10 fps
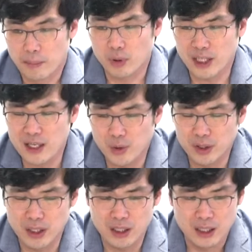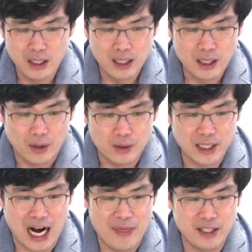포세이돈은 어,
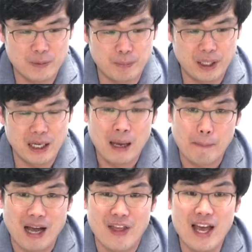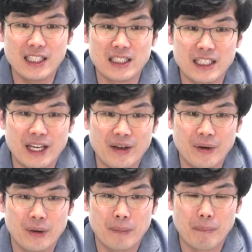잘 알다시피 바다의
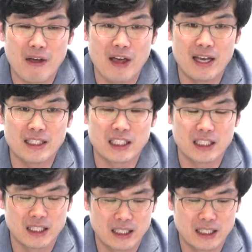신이에요. 바다의 신.